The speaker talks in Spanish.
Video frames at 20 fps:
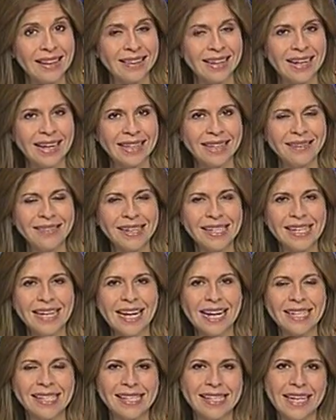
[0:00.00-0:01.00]
alternativas
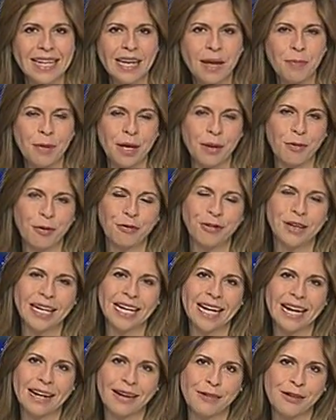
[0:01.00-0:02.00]
en el cine ponemos
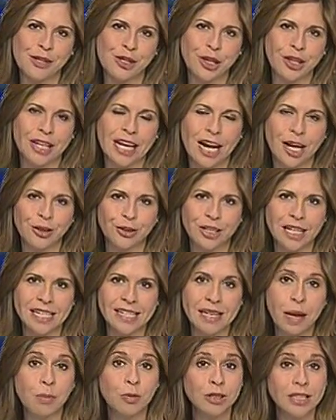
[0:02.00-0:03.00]
fin a la revisión de las
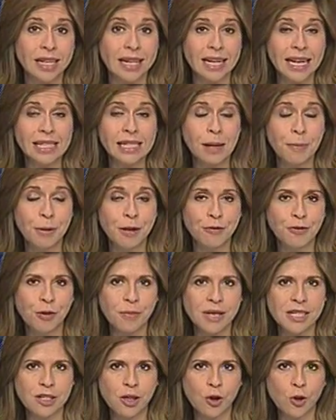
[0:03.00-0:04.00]
noticias. Muchas gracias por
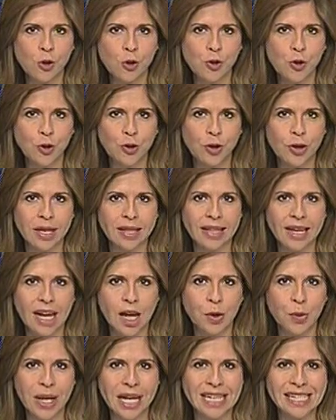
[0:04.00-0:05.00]
informarse con nosotros, que
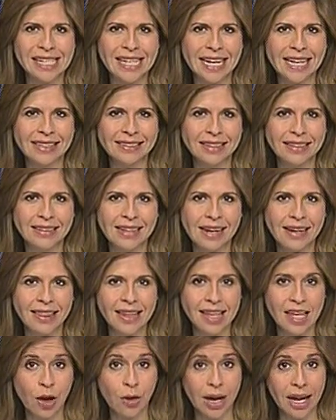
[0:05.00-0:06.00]
tengan una excelente
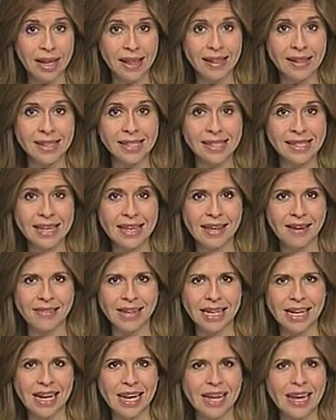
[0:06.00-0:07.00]
tarde y ahora quédense,
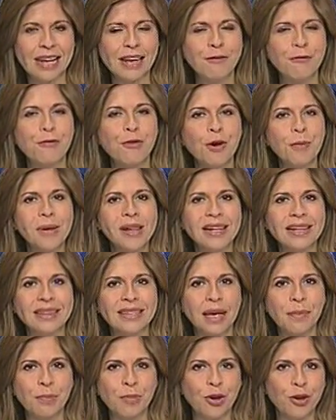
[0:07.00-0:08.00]
ya viene el informe
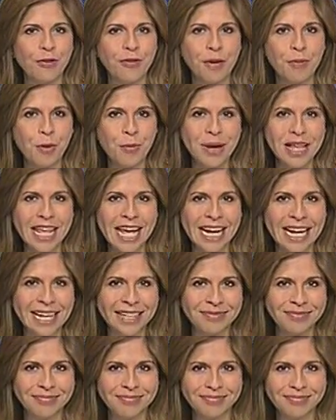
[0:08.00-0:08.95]
del tiempo. Nos vemos mañana.